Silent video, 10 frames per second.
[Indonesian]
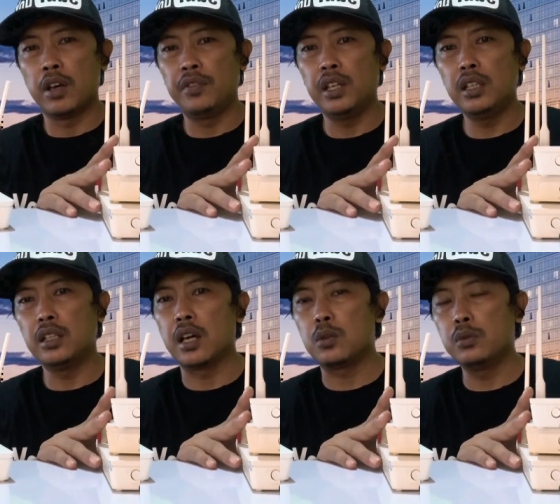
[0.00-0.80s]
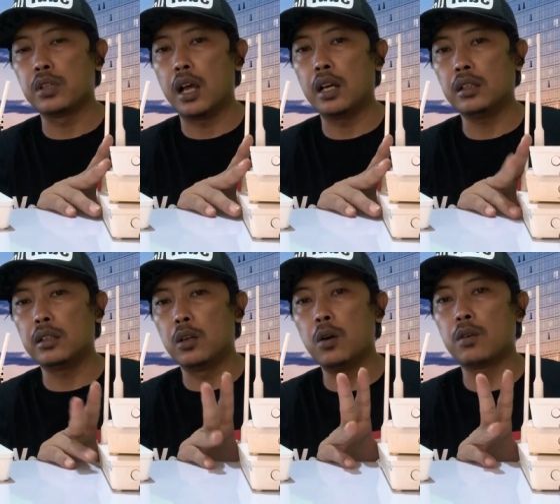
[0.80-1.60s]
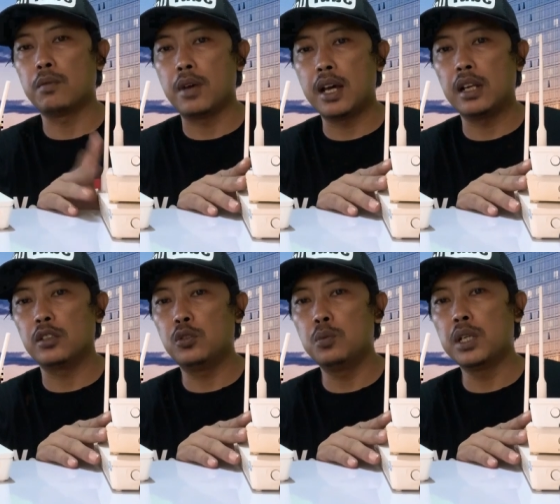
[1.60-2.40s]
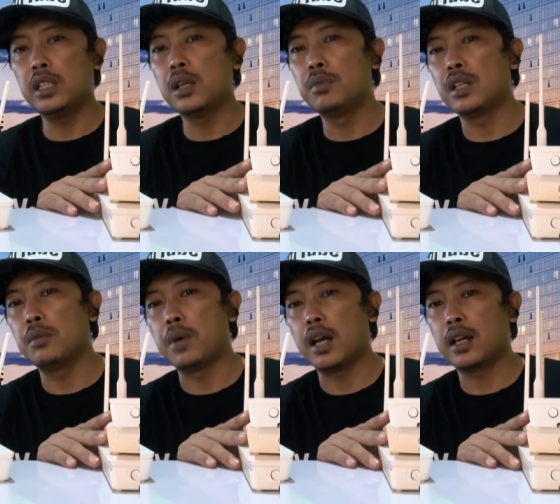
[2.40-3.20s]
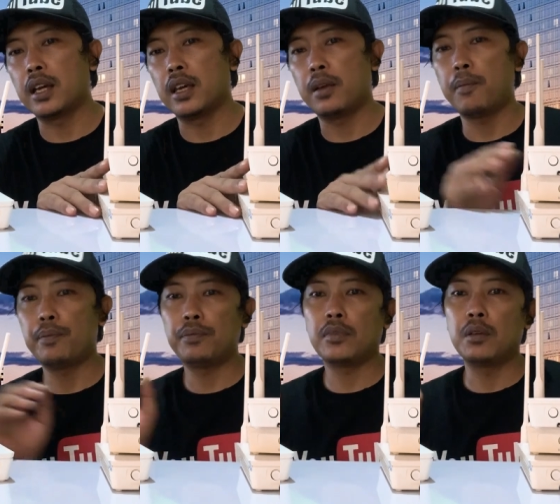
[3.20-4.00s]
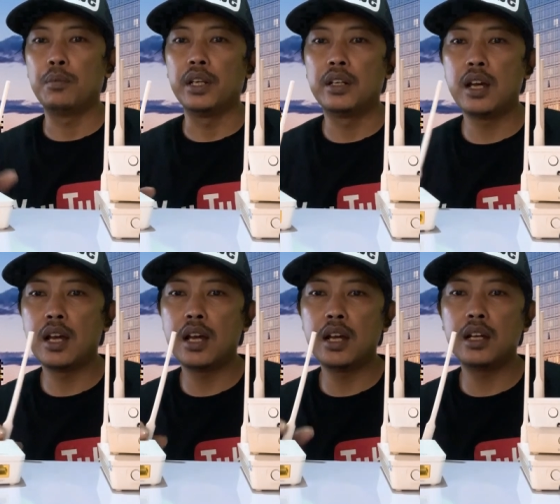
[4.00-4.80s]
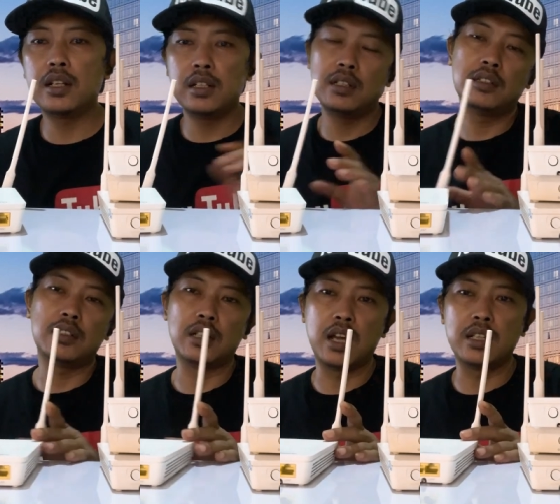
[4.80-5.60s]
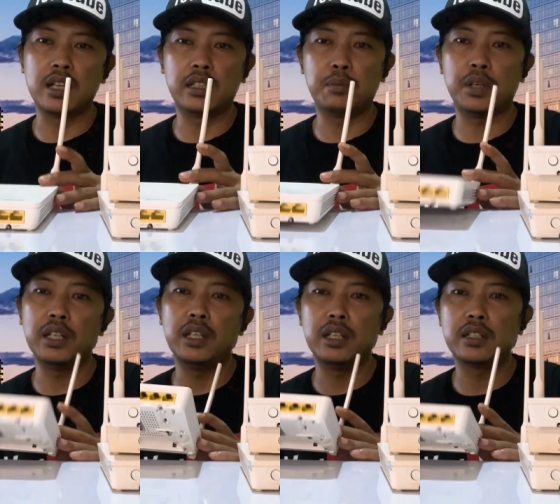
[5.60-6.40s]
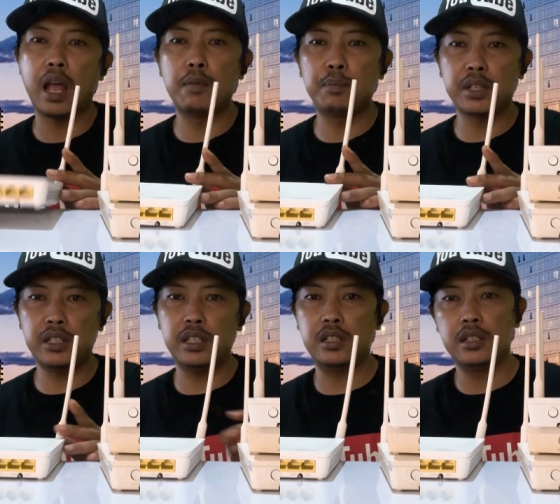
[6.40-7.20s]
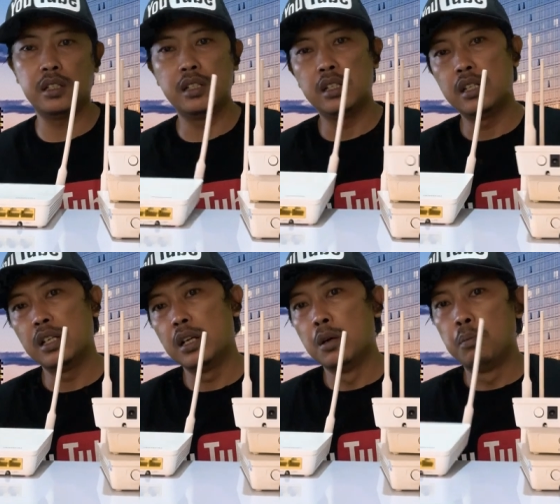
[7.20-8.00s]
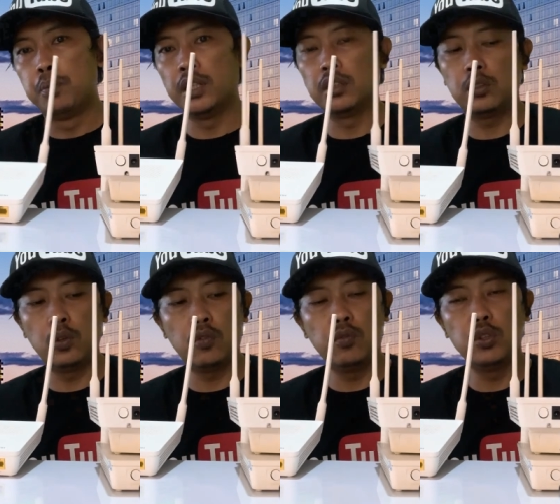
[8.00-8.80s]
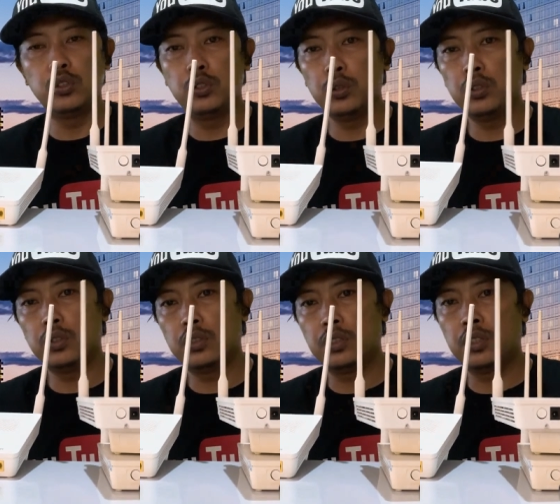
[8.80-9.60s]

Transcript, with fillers: Wifi ini tidak rusak, normal, cuma tidak bisa dipakai Beda dengan yang tipe ini, sama persis bentuk wujud